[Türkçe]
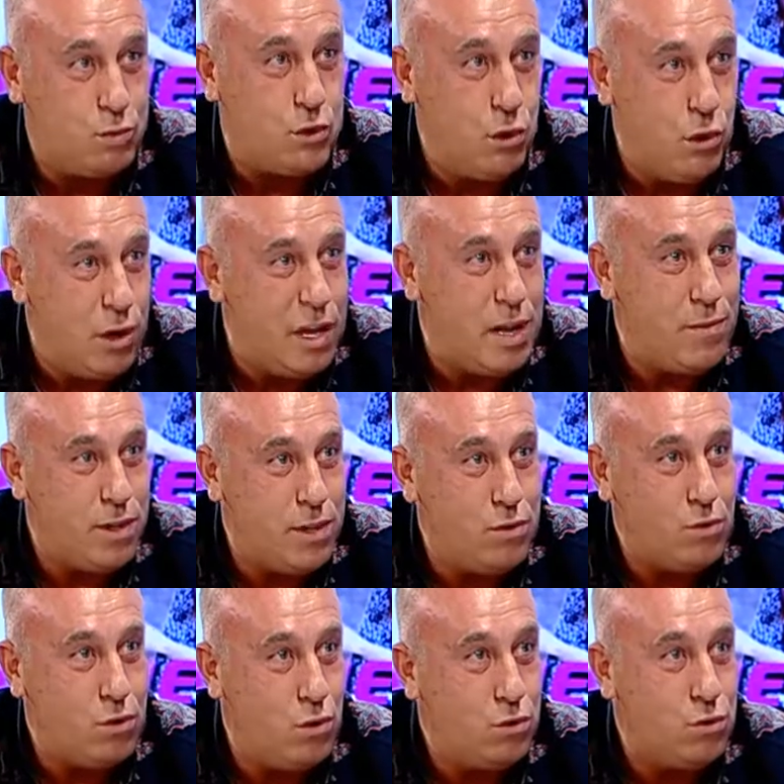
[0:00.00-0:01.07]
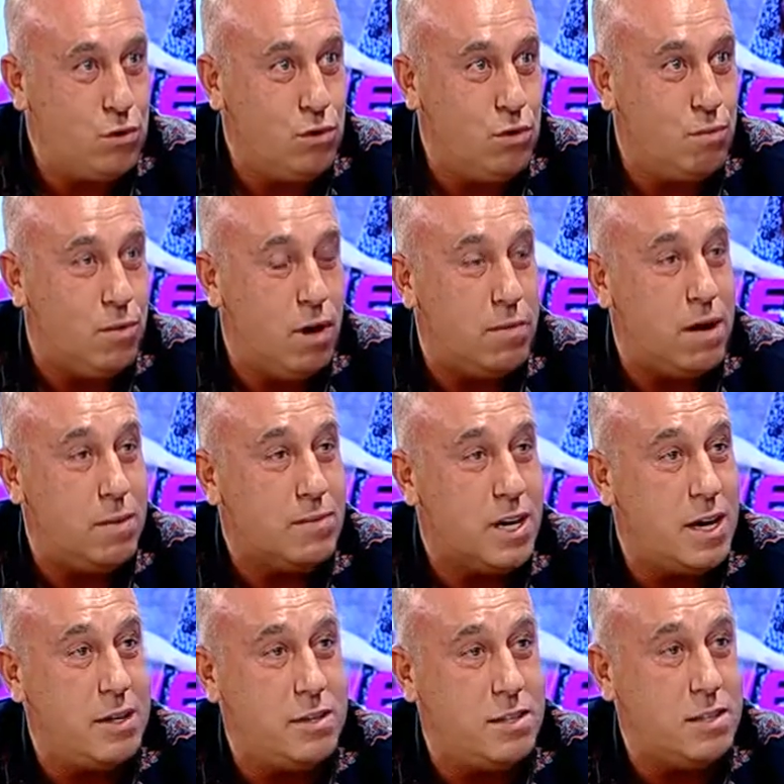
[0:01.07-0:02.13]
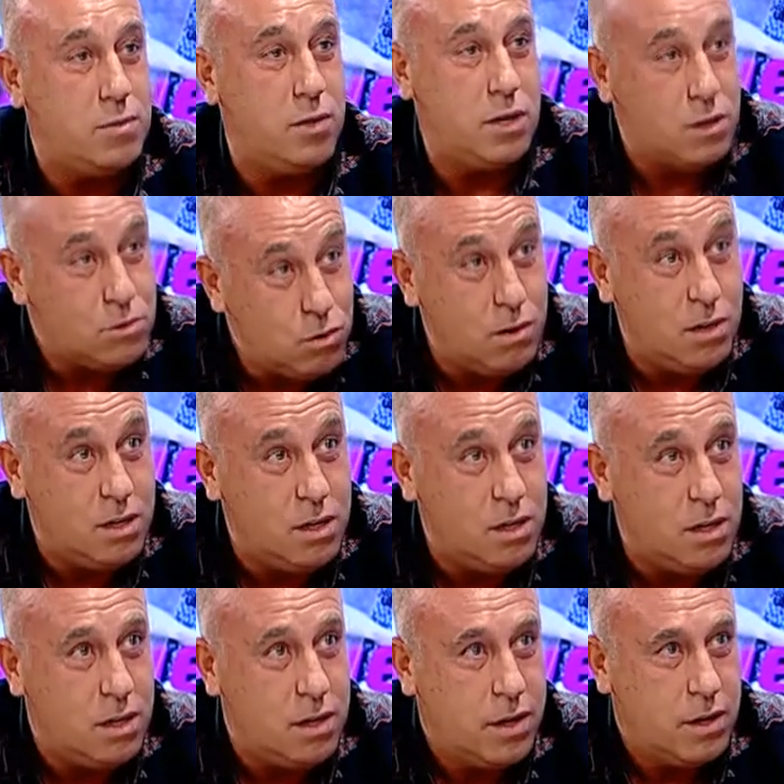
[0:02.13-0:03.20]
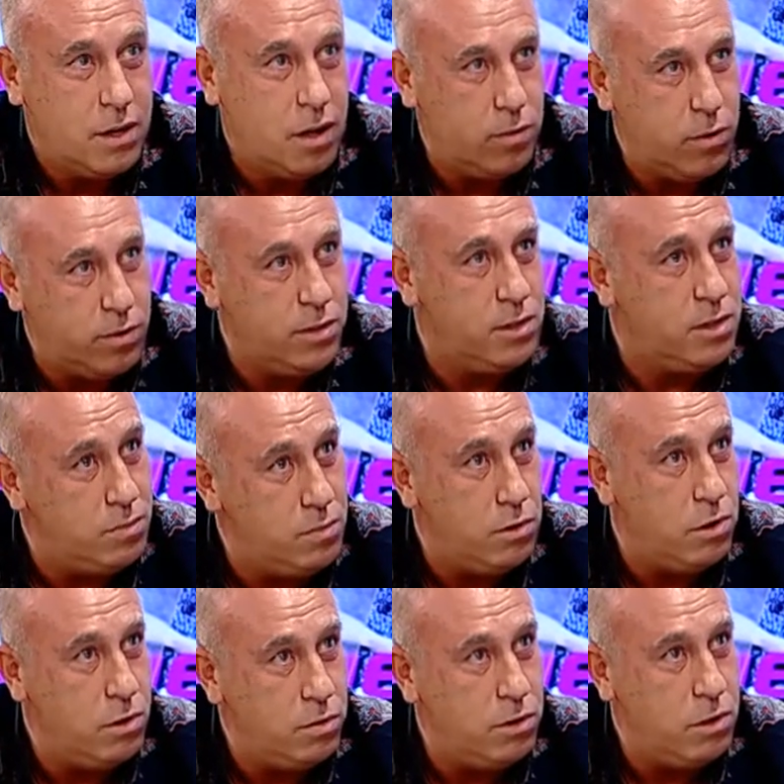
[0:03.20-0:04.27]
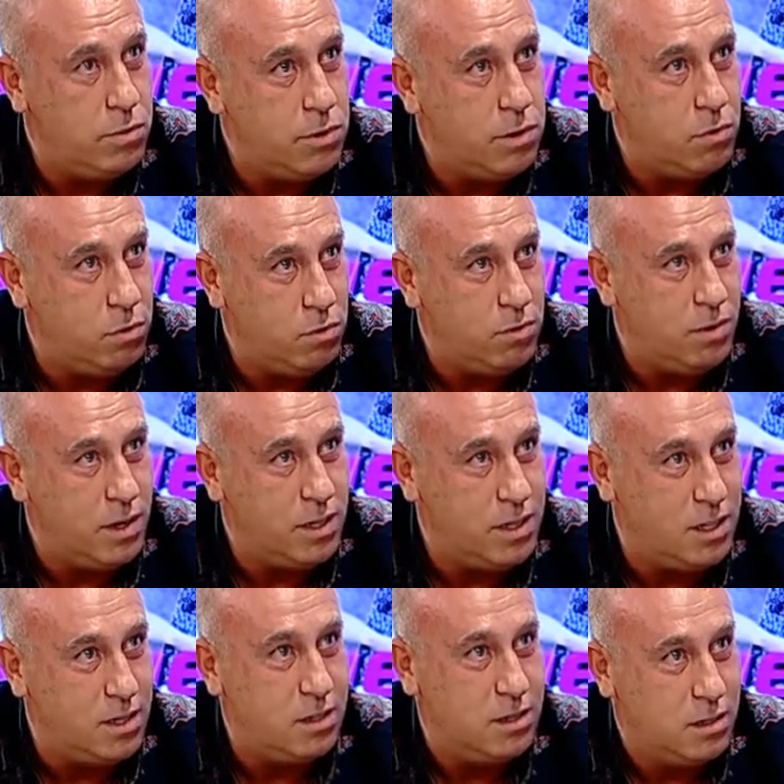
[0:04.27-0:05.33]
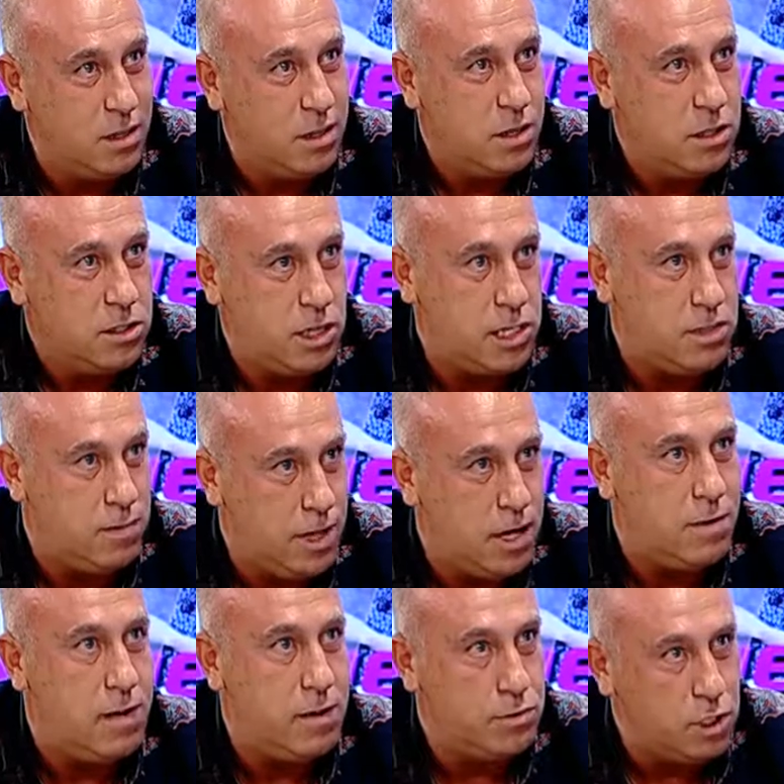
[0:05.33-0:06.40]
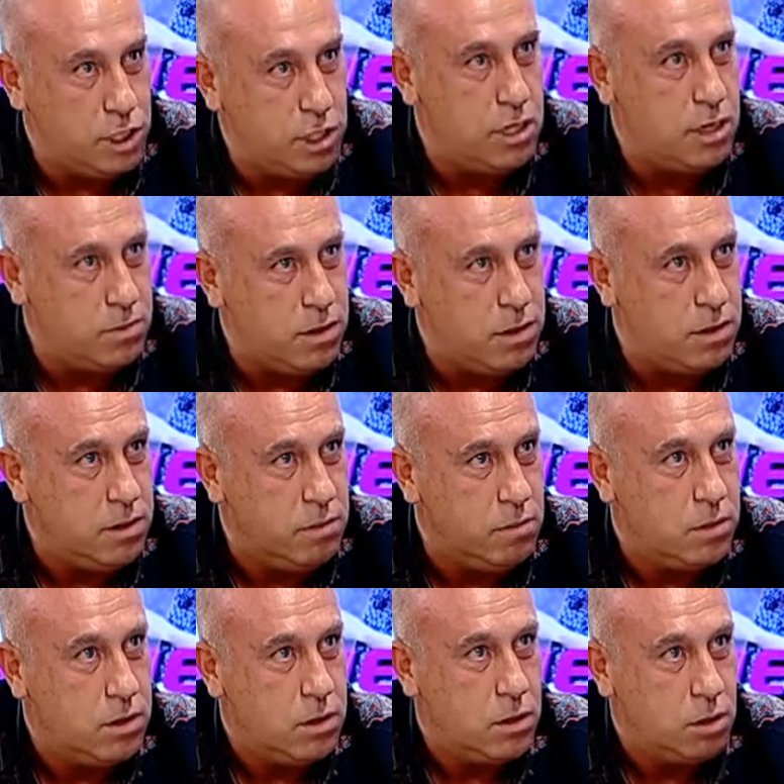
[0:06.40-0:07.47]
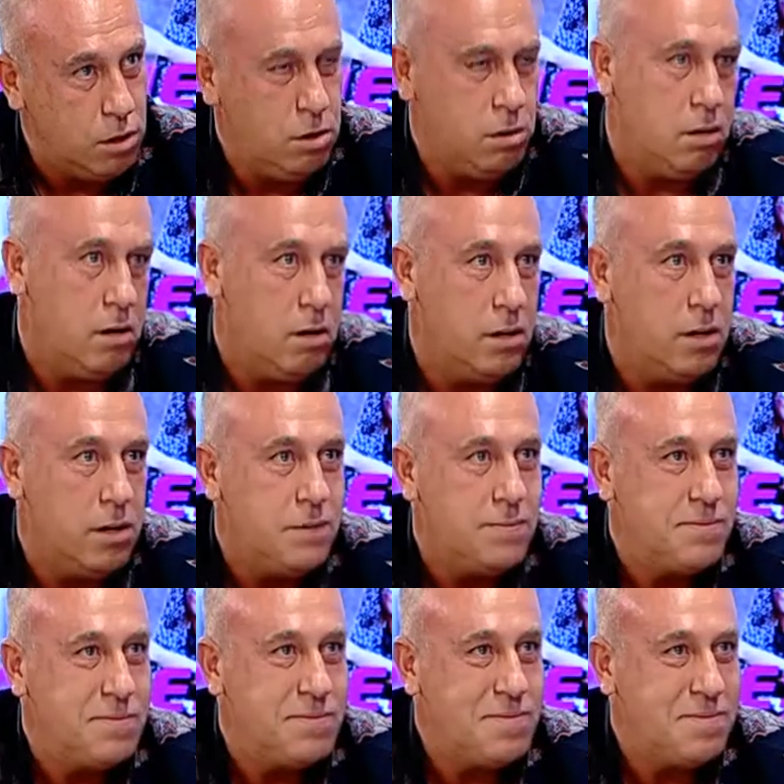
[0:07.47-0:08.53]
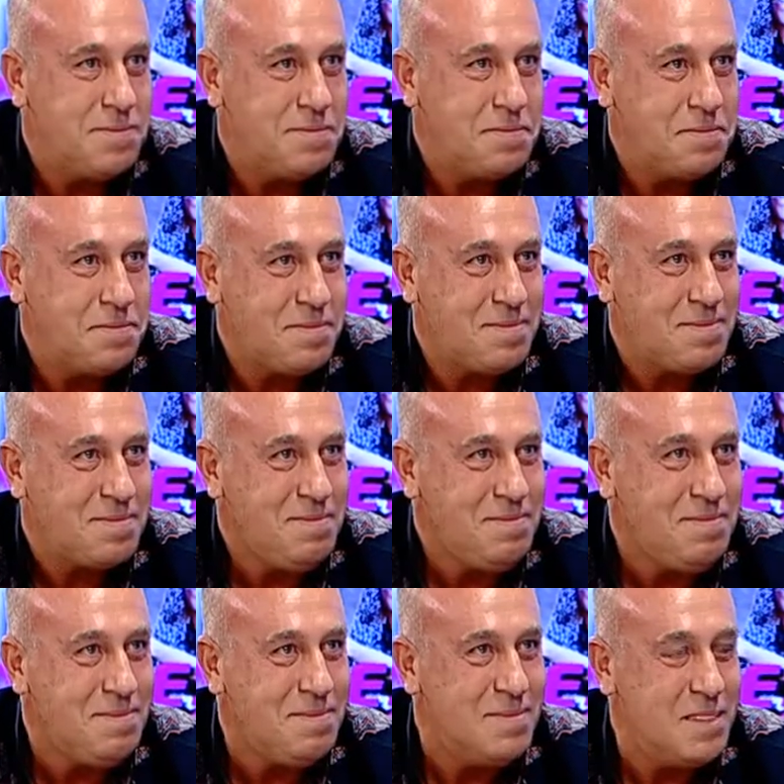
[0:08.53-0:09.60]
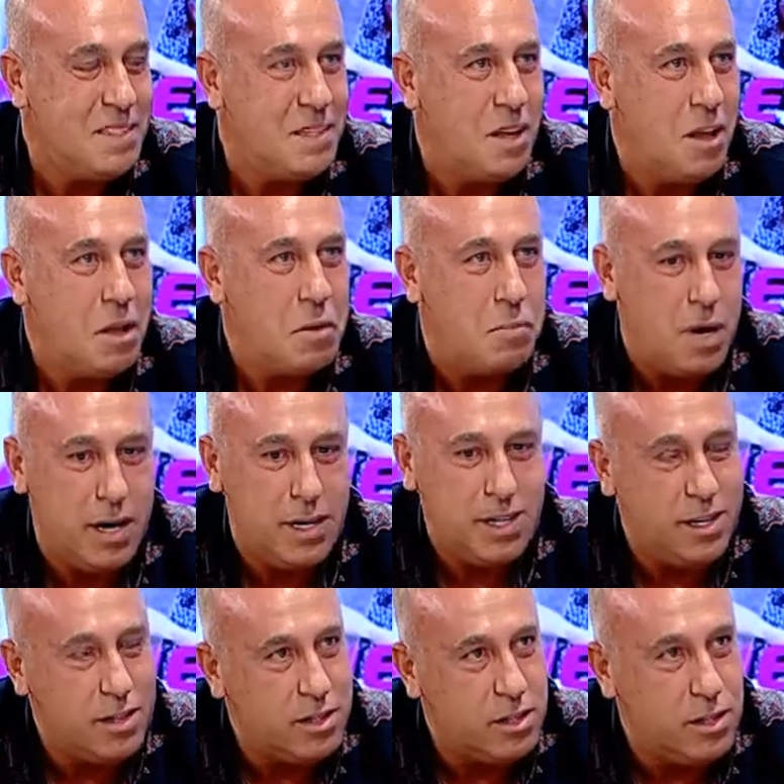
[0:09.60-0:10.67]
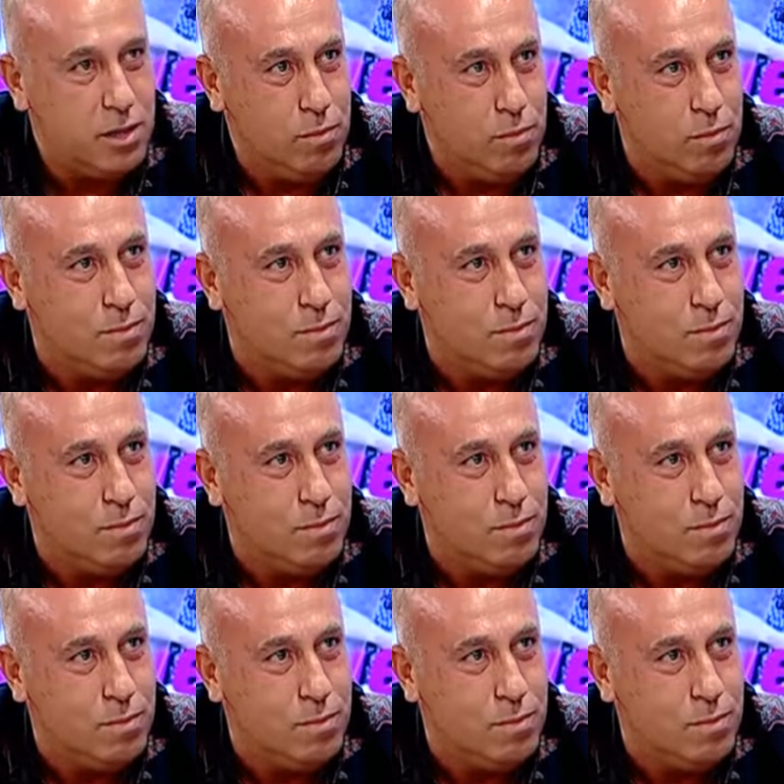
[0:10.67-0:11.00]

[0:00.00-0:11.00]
söyleyemediğim konuyu babam kendisi bana söyledi. Ya baba dedim böyle böyle bir konu var yarın seçmeler varmış gideyim mi dedim. Git dedi. Aa, e sonra? Ben gittim.